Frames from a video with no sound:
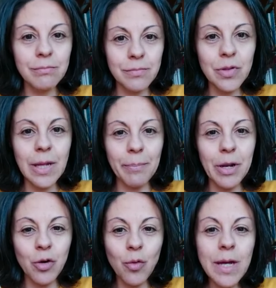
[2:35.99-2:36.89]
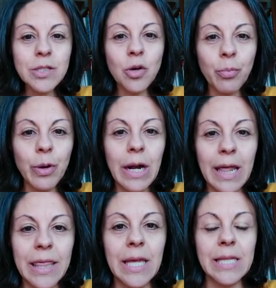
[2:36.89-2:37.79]
O sea, pero no asco por el
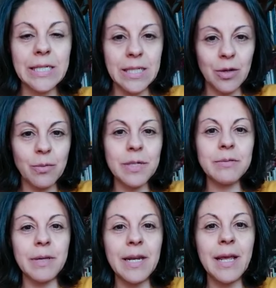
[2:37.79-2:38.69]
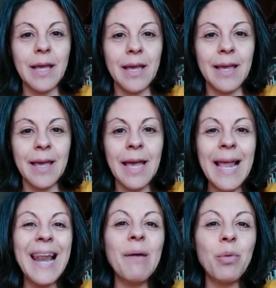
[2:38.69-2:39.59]
aceite, sino más bien eh,
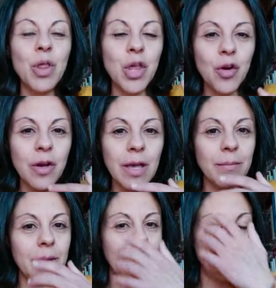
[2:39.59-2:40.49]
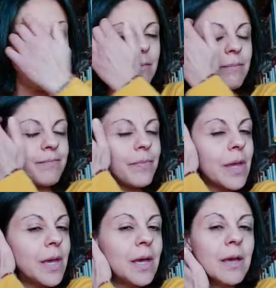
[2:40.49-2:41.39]
la emoción que me
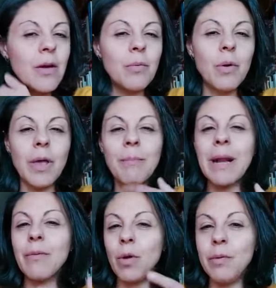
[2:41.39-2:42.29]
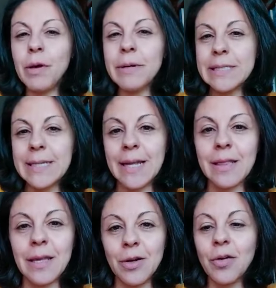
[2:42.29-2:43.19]
como que me revolvió
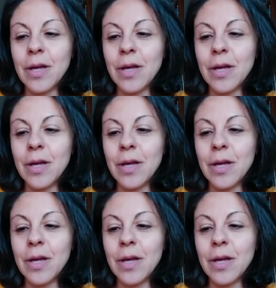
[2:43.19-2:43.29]
bastante, ¿no?